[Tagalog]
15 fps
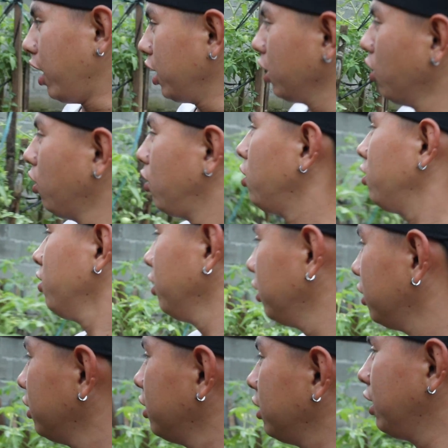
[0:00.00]
Ayo!
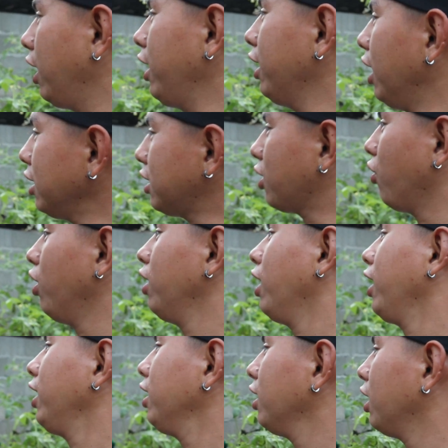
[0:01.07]
Nay na si
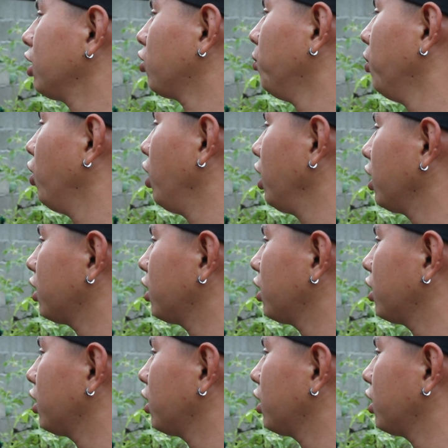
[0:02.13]
Kanay. Katong mo na